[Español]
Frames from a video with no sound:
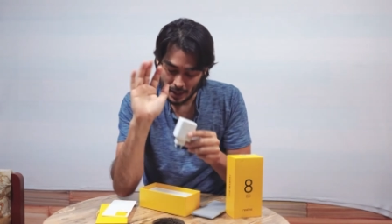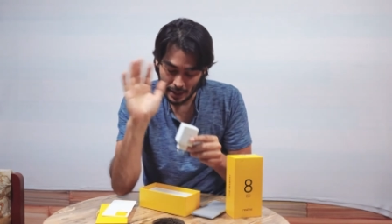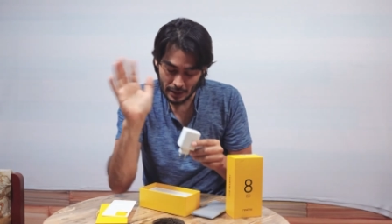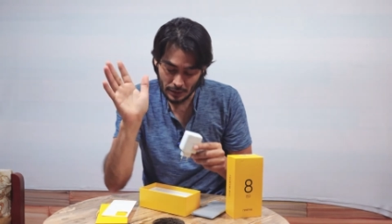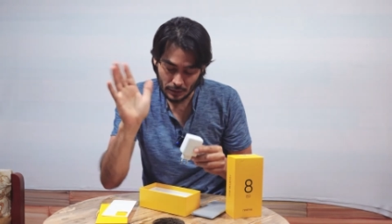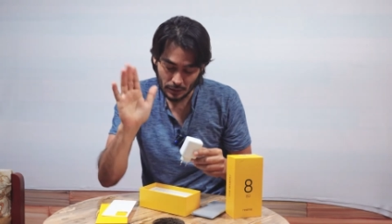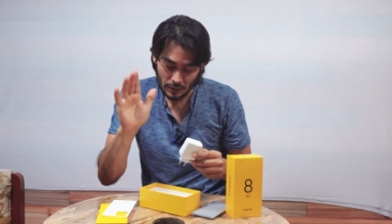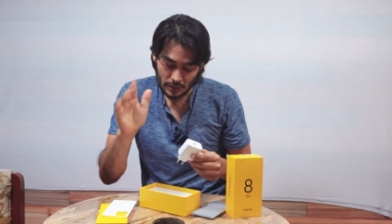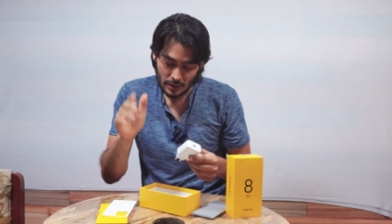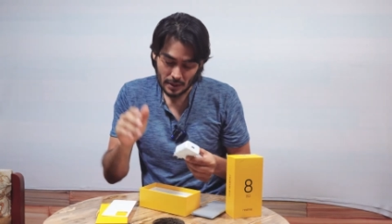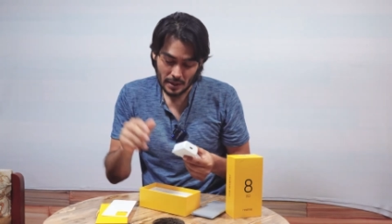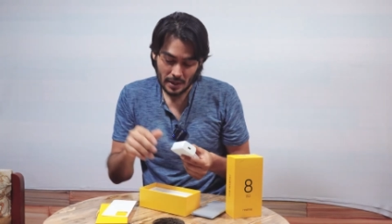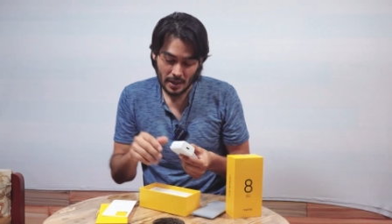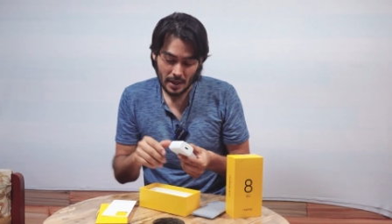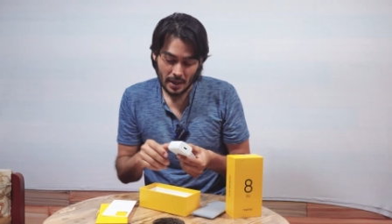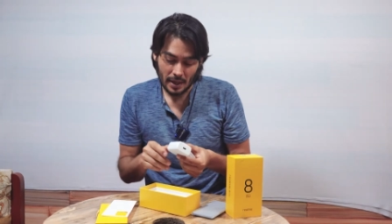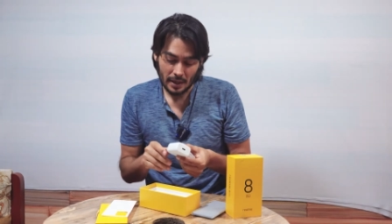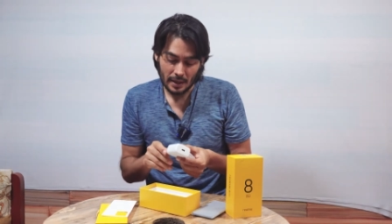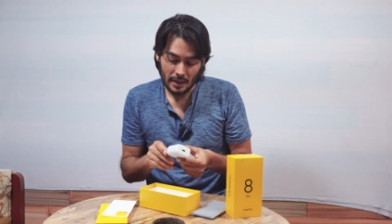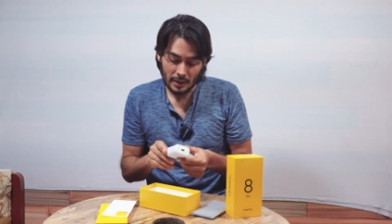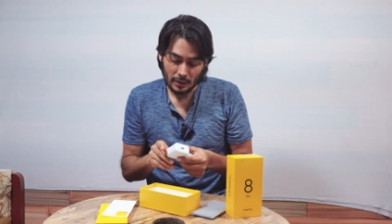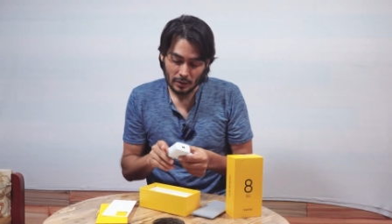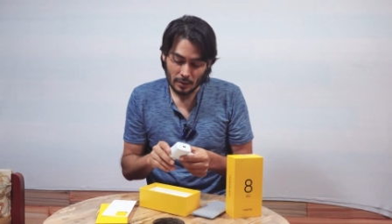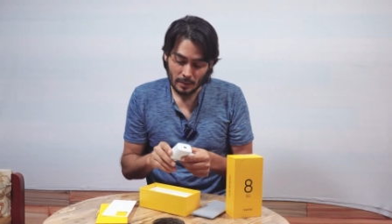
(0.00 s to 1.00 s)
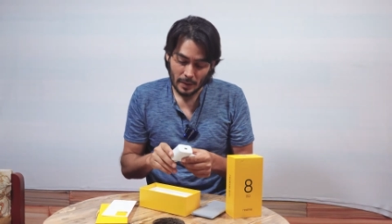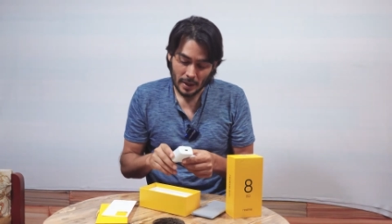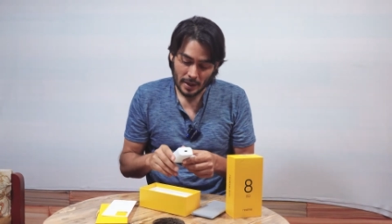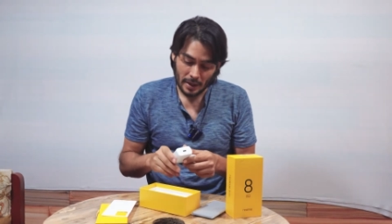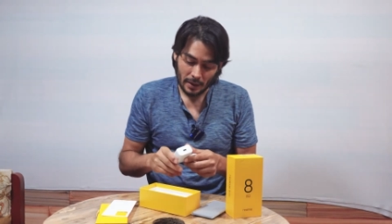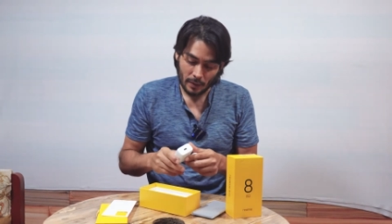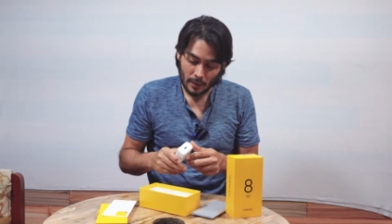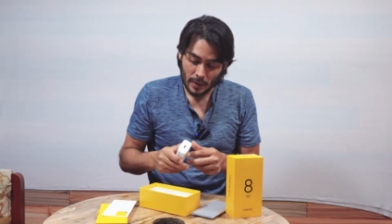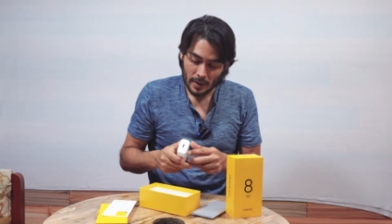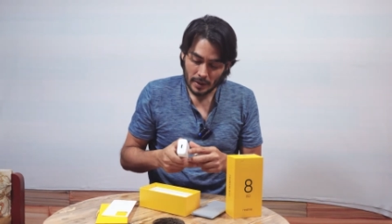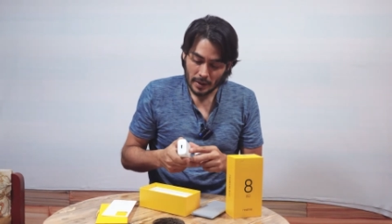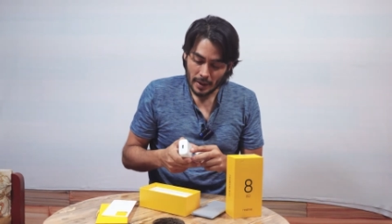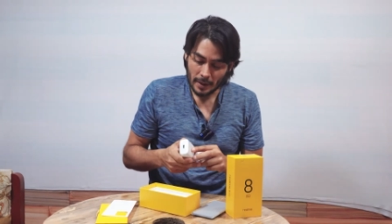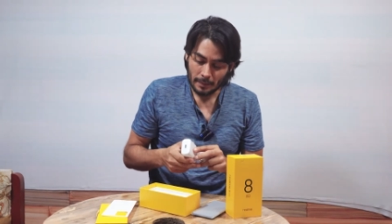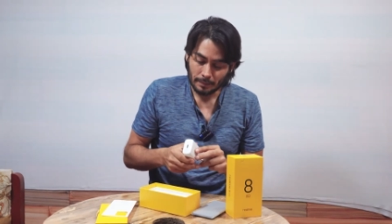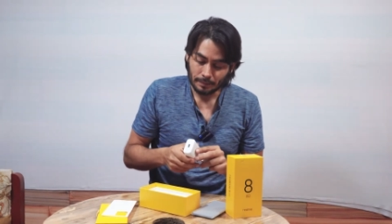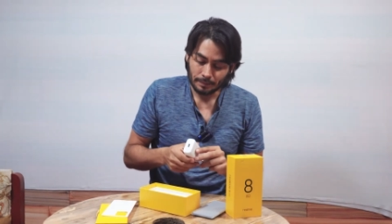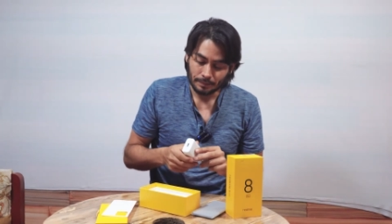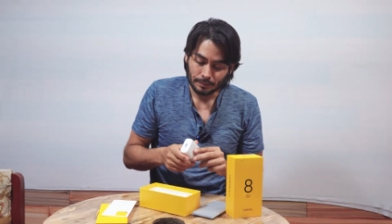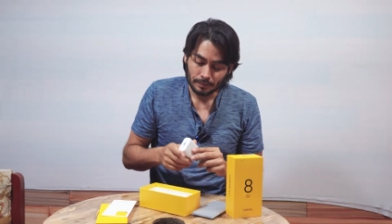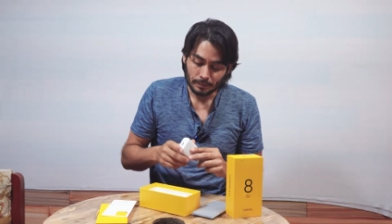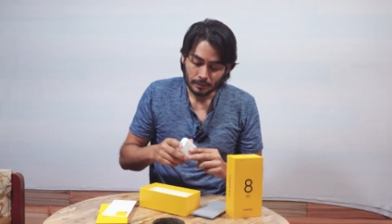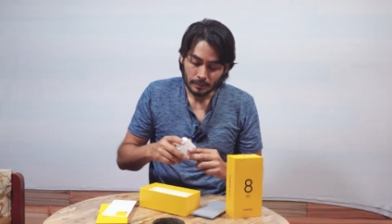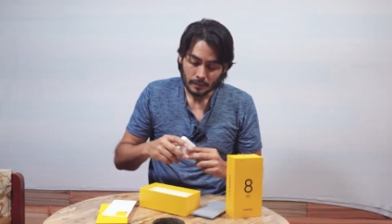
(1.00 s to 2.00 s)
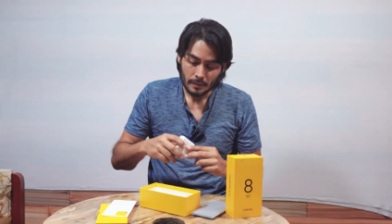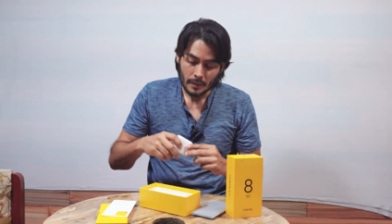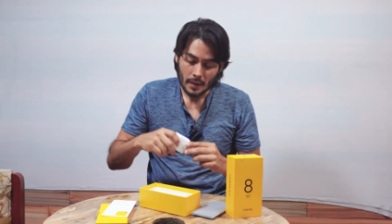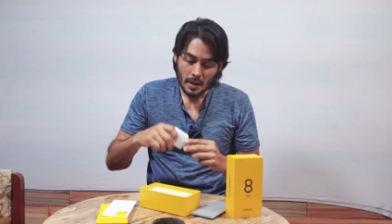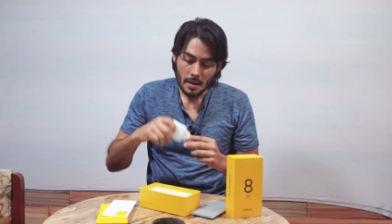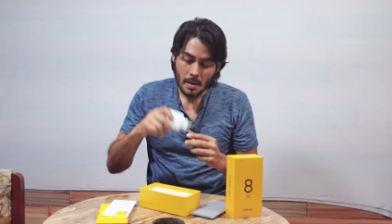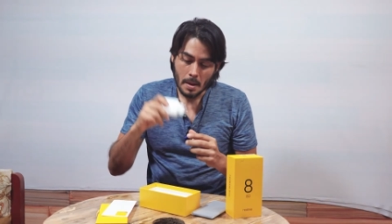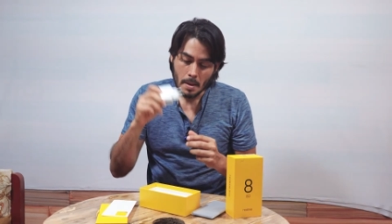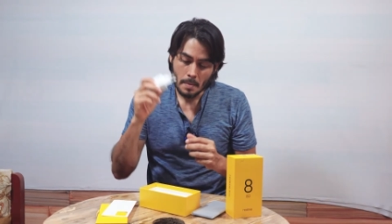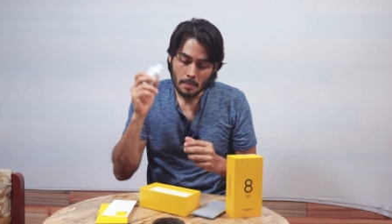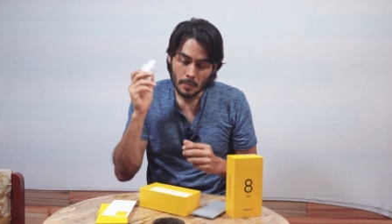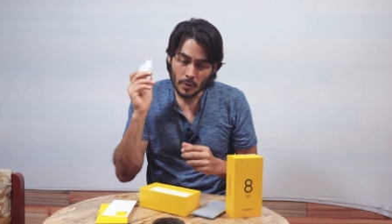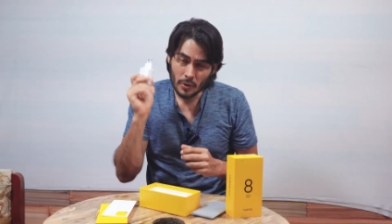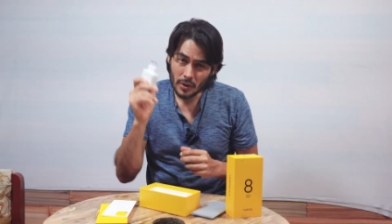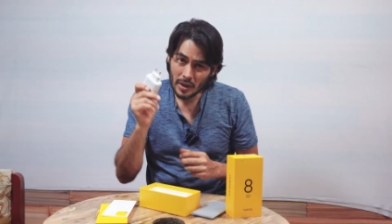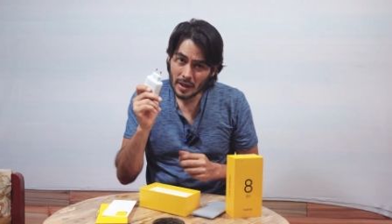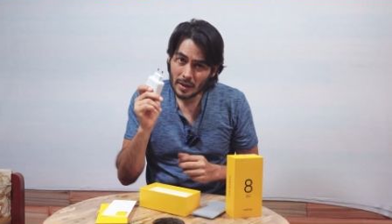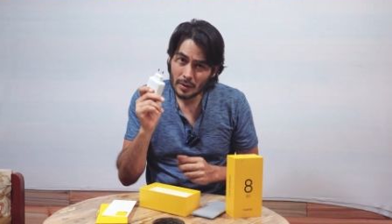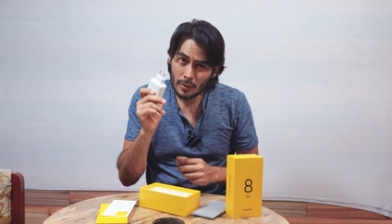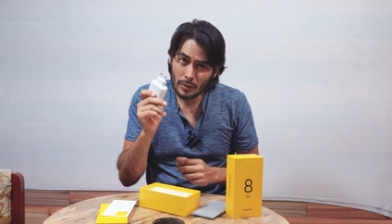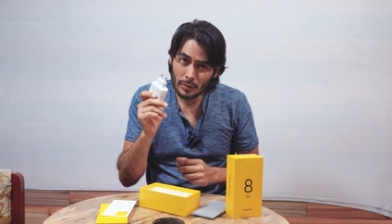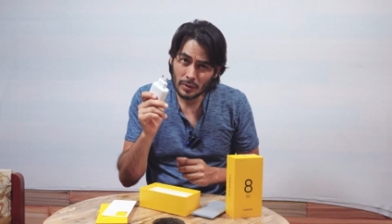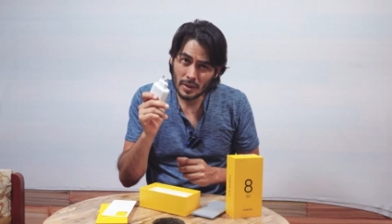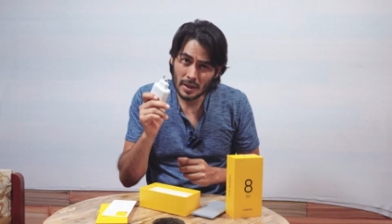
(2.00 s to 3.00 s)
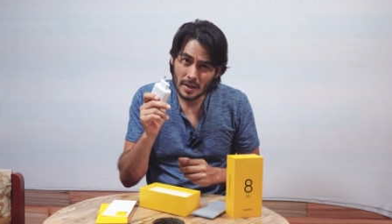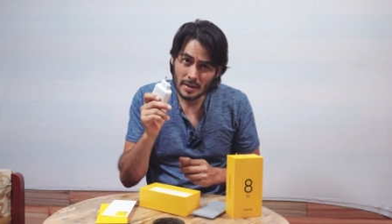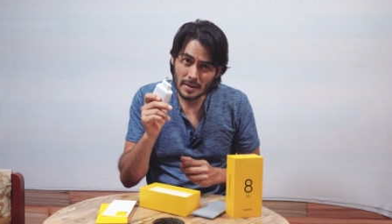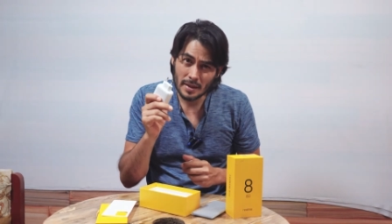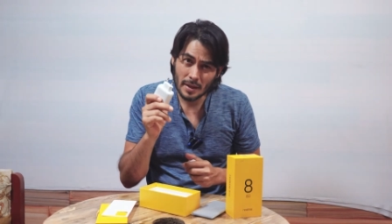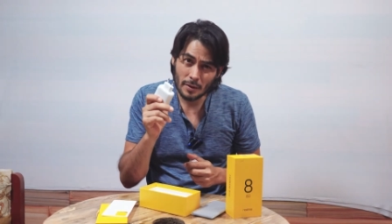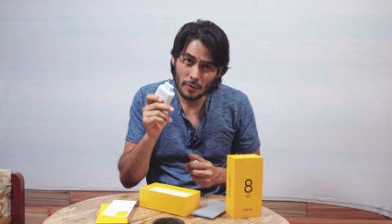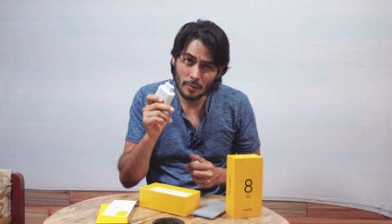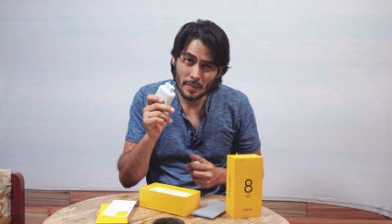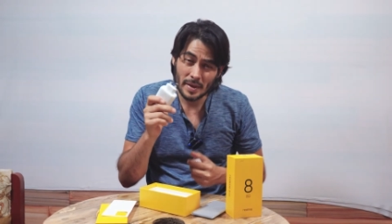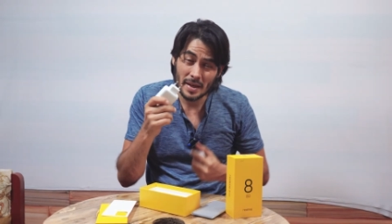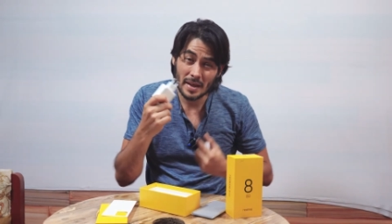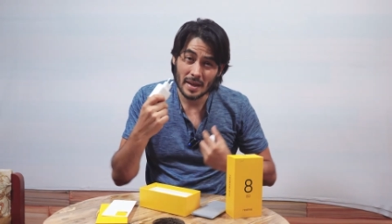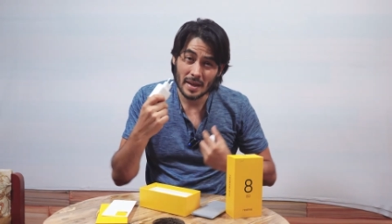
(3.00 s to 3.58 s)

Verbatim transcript: Eso sí, hay que tomar en cuenta. ¿Por qué no he utilizado mi